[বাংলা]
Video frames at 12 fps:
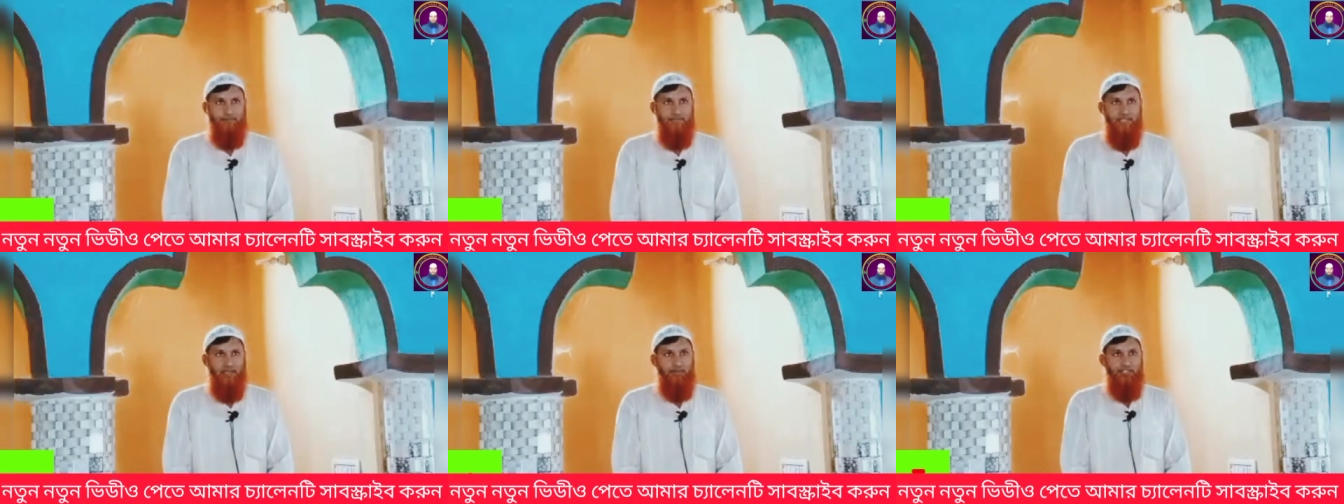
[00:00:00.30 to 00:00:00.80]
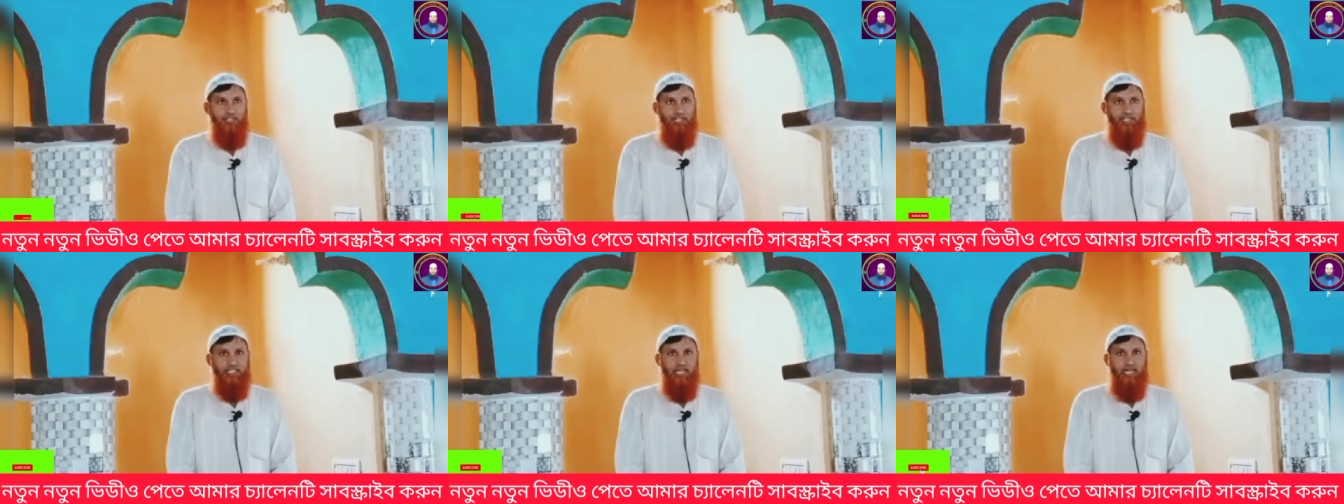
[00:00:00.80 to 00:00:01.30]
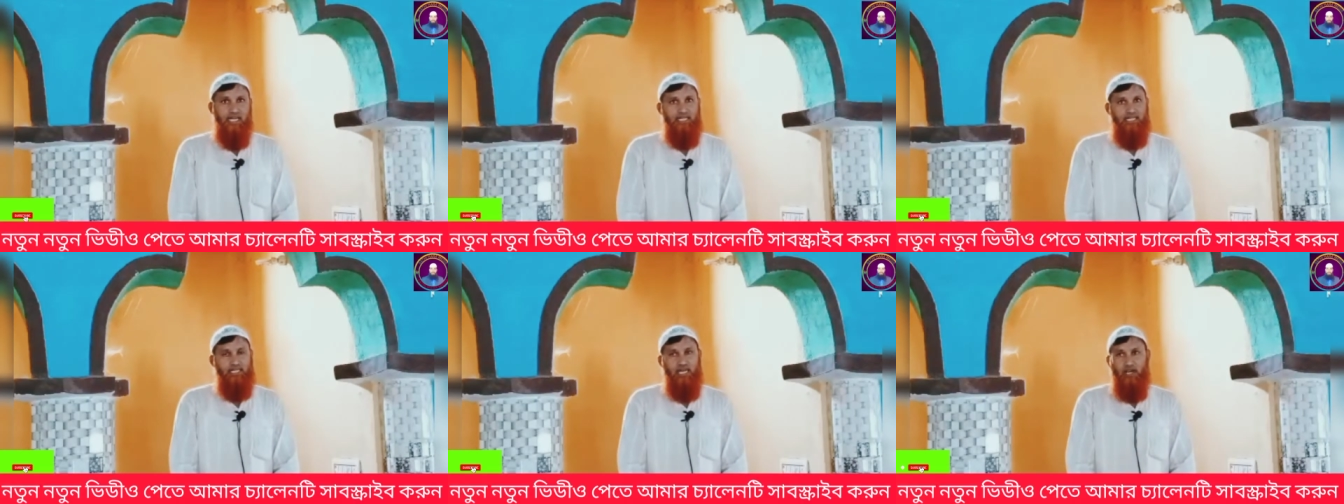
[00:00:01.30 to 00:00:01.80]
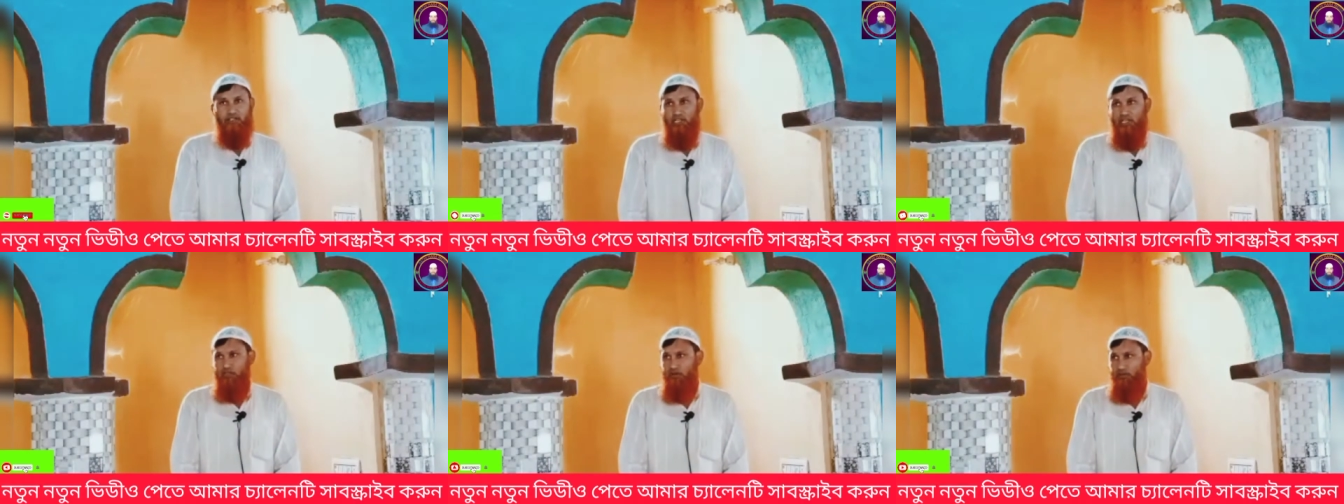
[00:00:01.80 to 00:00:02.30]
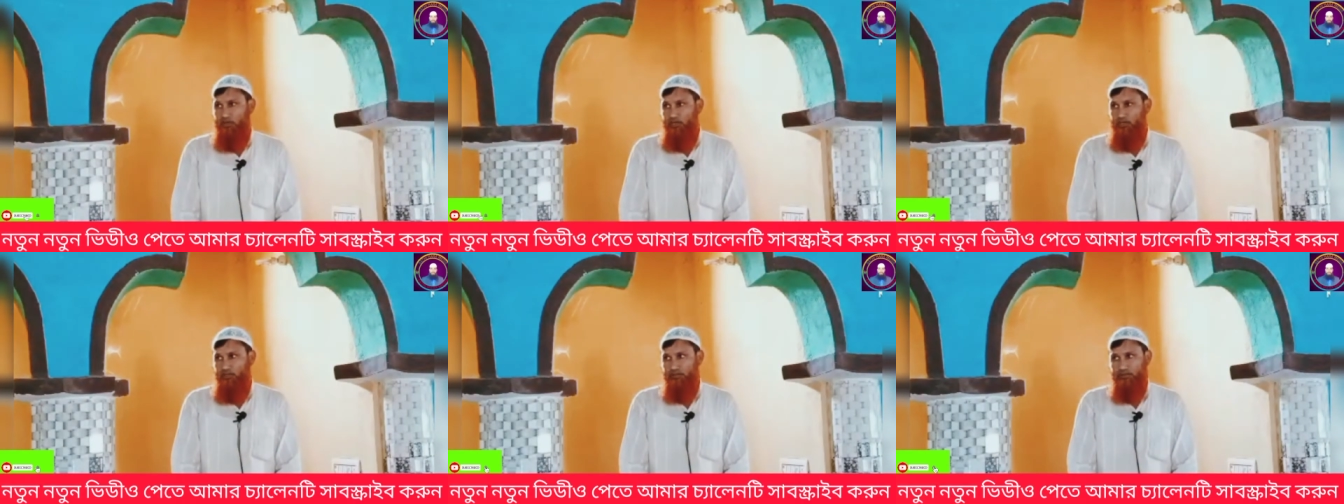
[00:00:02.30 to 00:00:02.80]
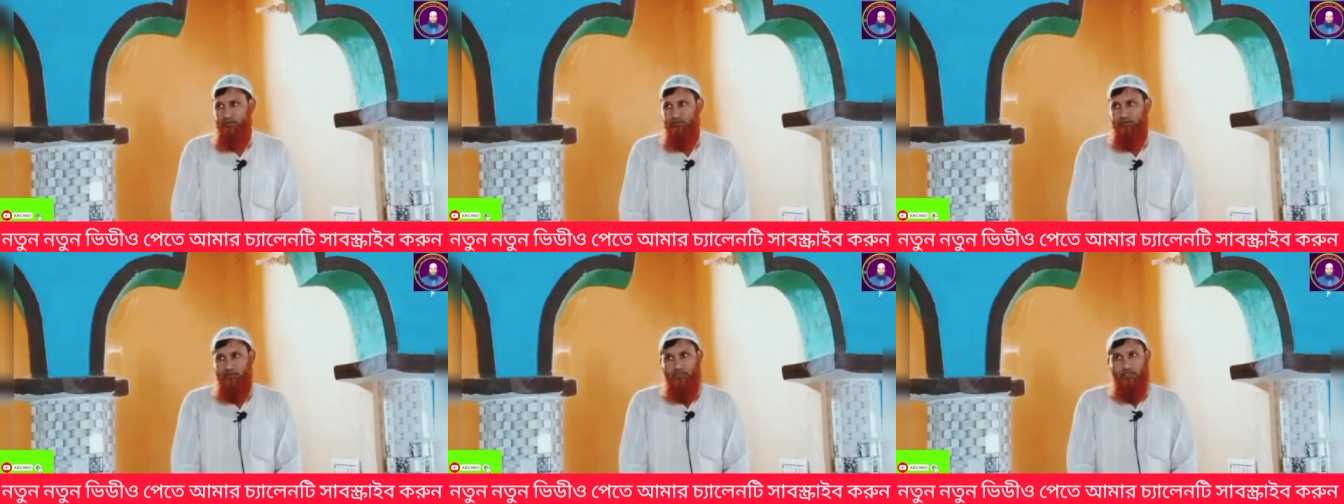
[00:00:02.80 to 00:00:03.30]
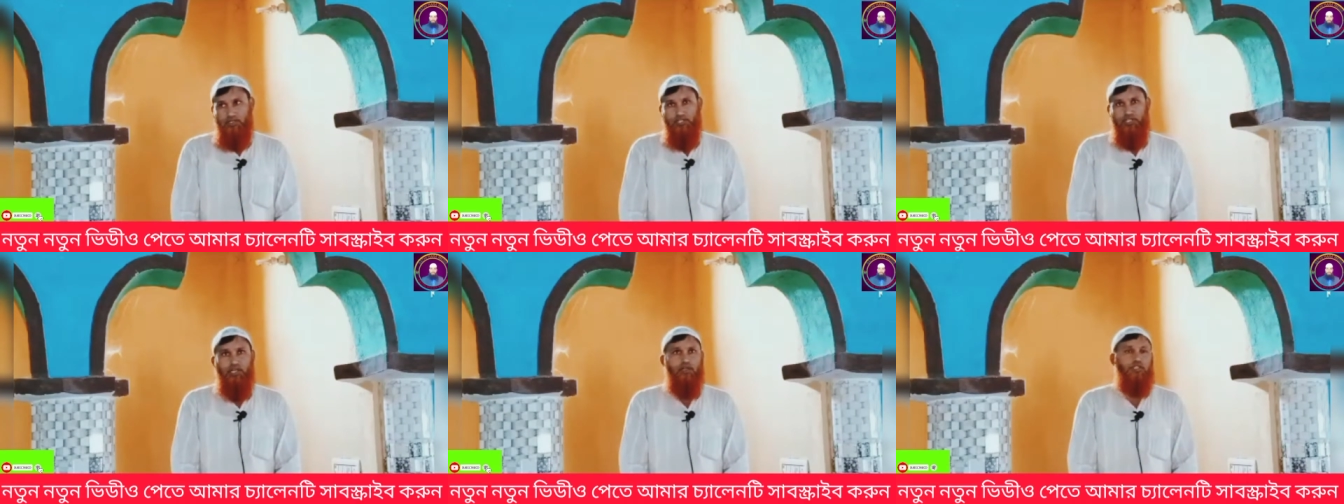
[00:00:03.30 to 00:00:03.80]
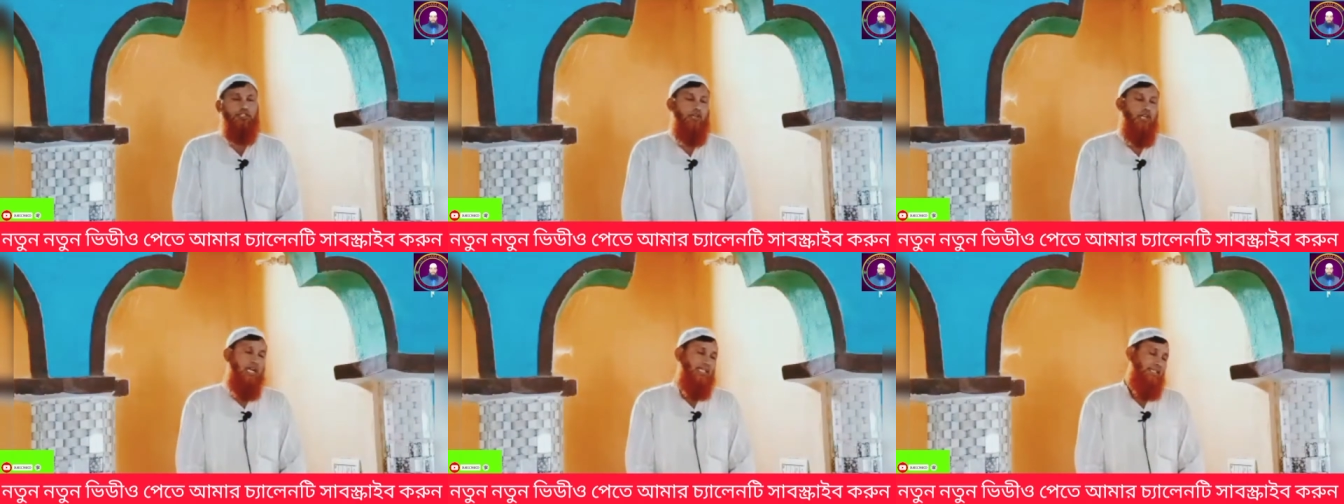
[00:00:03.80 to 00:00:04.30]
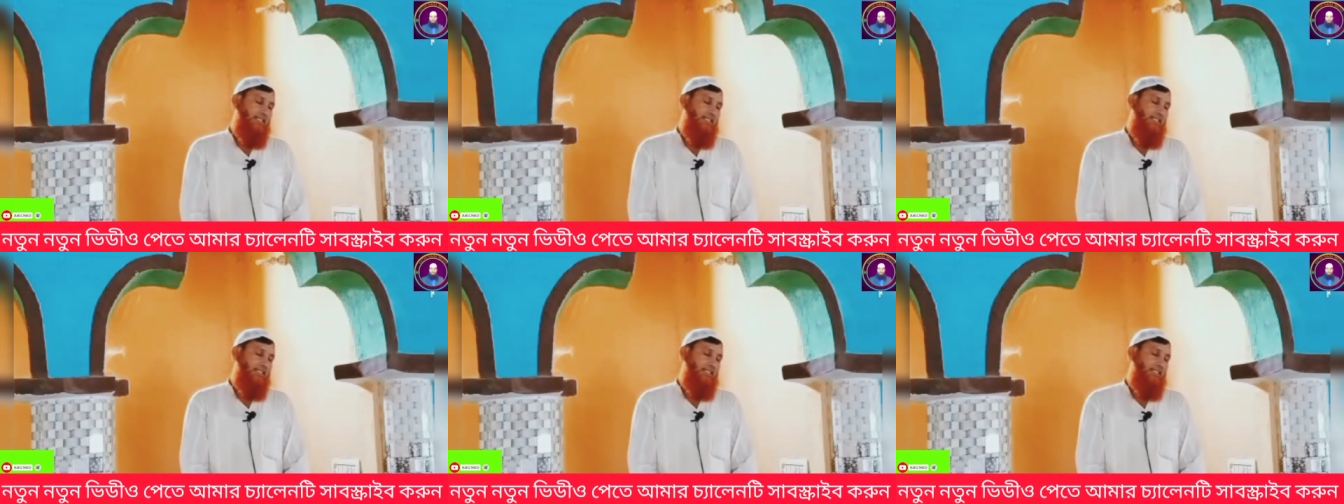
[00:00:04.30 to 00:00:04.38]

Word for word: যে বিষয়টা আলোচনা করব সেটা হলো সলাদ